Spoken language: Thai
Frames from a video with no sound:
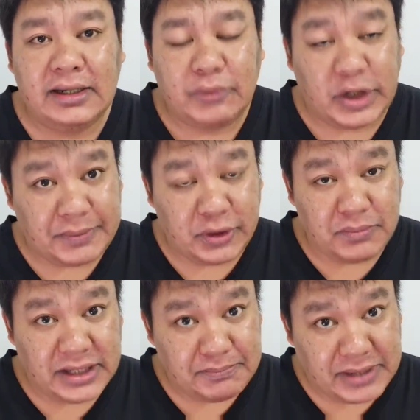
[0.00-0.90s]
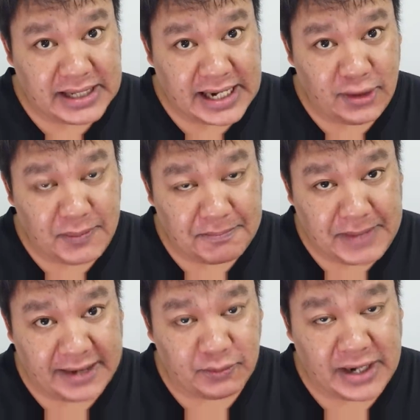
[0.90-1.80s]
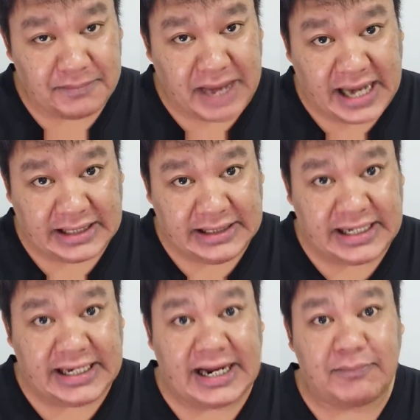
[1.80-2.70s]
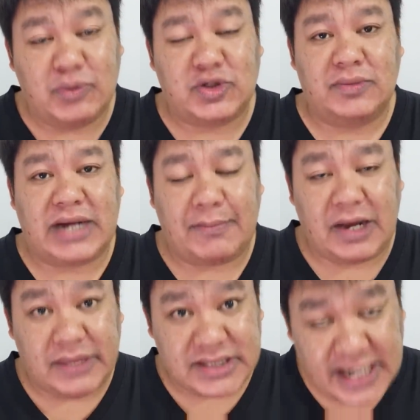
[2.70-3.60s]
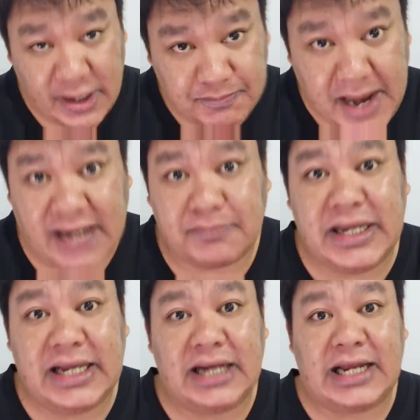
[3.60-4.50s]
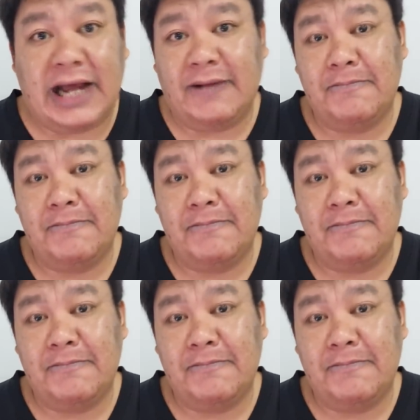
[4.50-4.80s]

พลเอกประยุทธ์ไม่ได้เป็นนายกมา8วัน8เดือนนะครับ คุณผู้ชมครับกำลังจะเข้า8ปีแล้วนะ